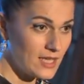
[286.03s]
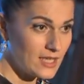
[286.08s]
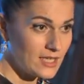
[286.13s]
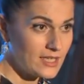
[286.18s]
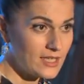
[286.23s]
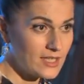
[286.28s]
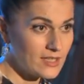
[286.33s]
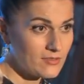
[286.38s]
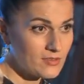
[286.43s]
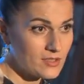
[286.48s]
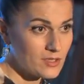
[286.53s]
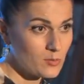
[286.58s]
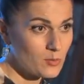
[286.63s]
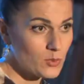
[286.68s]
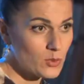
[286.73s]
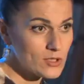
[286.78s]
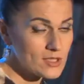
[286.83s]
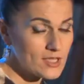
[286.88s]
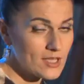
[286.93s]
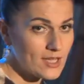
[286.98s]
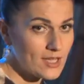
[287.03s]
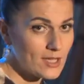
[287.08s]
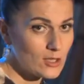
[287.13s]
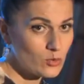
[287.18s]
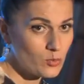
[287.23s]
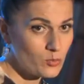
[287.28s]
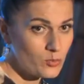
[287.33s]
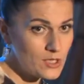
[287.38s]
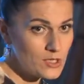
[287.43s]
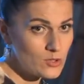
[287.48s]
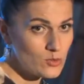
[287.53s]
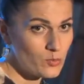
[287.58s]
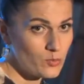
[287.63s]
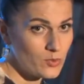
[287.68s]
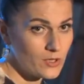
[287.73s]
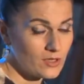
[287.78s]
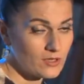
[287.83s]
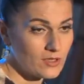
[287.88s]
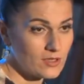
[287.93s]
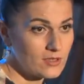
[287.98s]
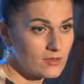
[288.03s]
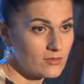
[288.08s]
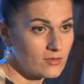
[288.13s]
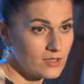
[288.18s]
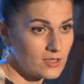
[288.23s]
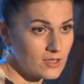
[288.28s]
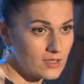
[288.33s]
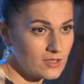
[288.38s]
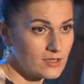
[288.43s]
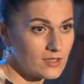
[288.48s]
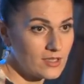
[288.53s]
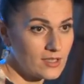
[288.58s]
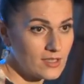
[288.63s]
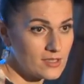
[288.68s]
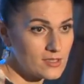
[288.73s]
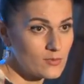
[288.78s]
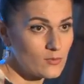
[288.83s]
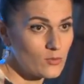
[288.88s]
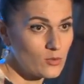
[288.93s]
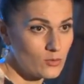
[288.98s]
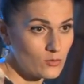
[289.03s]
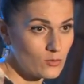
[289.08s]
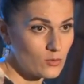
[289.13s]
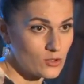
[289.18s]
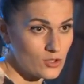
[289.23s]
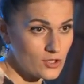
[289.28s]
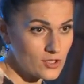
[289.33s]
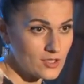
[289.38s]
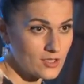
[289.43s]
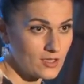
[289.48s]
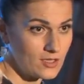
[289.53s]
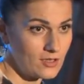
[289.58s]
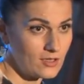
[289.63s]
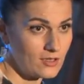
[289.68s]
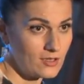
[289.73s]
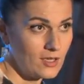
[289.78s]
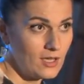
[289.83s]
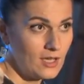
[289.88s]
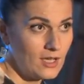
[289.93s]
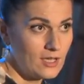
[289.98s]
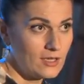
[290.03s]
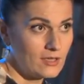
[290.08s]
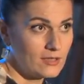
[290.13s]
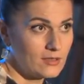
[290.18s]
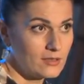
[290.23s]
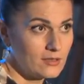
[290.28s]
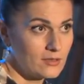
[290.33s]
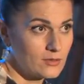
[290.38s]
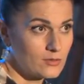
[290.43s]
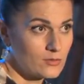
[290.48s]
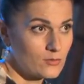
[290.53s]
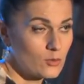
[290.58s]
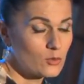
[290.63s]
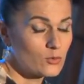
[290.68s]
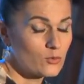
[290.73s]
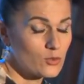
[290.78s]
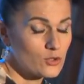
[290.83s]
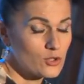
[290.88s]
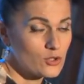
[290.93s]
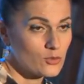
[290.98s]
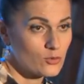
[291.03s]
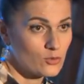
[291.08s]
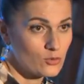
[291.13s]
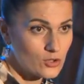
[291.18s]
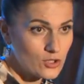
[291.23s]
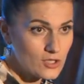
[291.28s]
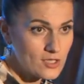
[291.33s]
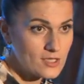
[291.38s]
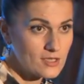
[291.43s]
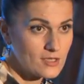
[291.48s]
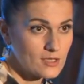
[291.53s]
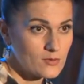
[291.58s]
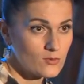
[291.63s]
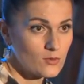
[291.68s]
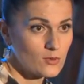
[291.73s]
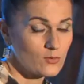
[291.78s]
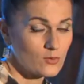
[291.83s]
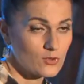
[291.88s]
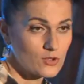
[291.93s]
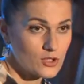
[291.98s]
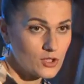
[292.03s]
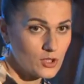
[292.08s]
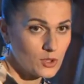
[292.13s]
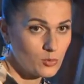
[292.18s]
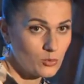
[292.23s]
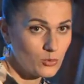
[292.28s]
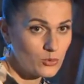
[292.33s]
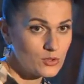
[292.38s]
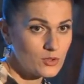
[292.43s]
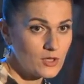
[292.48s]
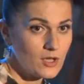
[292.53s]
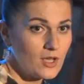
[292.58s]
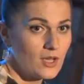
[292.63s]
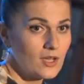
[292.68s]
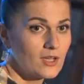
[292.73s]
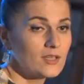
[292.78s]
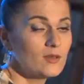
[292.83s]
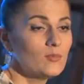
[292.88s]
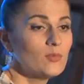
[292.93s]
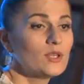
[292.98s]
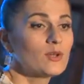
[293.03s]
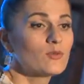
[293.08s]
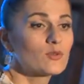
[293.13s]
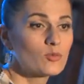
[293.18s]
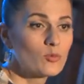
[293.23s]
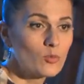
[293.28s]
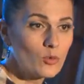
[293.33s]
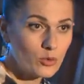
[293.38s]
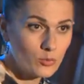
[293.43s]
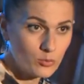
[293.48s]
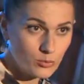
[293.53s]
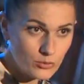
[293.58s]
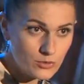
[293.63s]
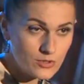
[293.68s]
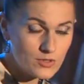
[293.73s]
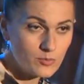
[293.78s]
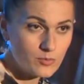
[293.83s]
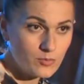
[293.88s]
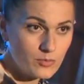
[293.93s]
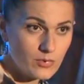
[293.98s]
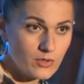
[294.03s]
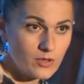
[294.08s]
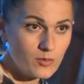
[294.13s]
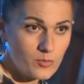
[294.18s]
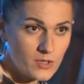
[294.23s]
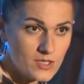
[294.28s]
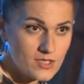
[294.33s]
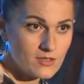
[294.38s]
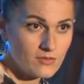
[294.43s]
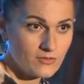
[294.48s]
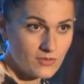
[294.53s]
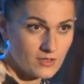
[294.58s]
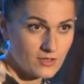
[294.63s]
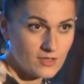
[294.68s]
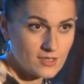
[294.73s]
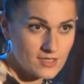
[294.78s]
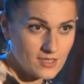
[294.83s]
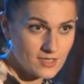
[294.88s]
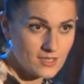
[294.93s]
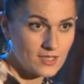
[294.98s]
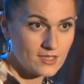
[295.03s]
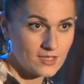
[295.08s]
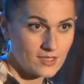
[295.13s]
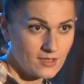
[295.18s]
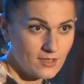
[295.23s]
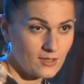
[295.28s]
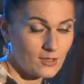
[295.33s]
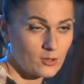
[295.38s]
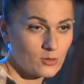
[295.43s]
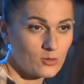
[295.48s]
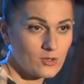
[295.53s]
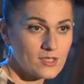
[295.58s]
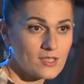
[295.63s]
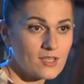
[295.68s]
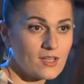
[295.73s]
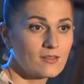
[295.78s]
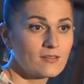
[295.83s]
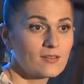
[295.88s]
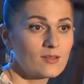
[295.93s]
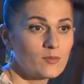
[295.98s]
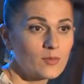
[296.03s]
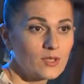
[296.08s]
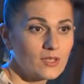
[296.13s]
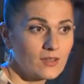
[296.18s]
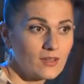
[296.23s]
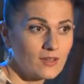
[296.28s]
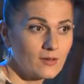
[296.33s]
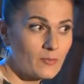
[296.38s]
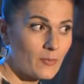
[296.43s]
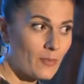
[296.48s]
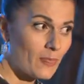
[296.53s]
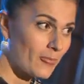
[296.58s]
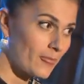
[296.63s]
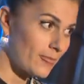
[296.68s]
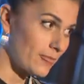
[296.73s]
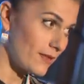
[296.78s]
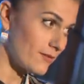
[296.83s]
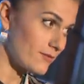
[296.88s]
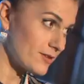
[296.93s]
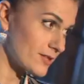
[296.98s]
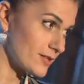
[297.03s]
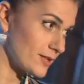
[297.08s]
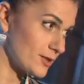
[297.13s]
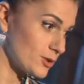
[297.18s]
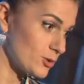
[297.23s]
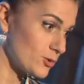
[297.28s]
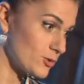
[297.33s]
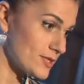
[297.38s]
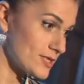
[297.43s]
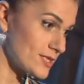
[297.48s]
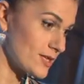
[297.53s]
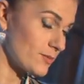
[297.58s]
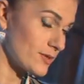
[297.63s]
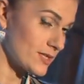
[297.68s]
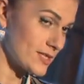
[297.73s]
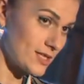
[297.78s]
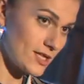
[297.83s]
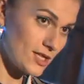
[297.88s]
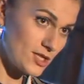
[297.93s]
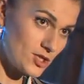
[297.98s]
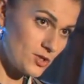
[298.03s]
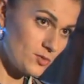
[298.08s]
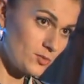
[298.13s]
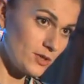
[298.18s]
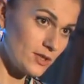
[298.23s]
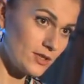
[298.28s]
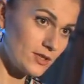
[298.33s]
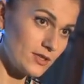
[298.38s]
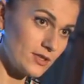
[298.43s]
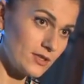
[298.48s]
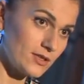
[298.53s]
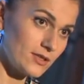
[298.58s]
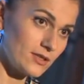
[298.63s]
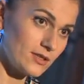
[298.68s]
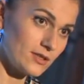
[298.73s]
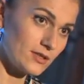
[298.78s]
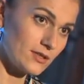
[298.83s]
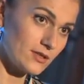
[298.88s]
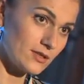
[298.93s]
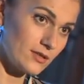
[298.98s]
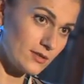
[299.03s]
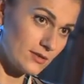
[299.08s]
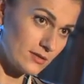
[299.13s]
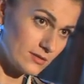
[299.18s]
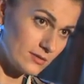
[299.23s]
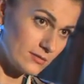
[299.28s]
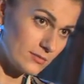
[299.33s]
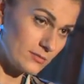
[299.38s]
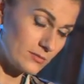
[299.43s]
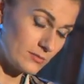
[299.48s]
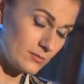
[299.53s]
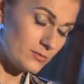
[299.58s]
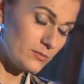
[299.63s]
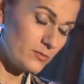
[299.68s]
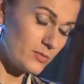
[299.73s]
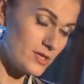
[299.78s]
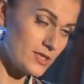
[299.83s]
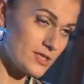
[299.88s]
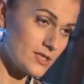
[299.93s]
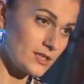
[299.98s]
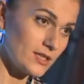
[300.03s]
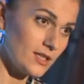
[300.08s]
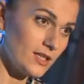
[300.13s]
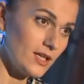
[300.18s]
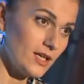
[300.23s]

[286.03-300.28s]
И я, наверное, просто эту песню перекладывала на свой творческий, э, свою творческую жизнь, на свой творческий путь, именно вот мой путь Э, песня Франка Сенатора, да, которая стала для меня, наверное, одной из самых значимых э, песен.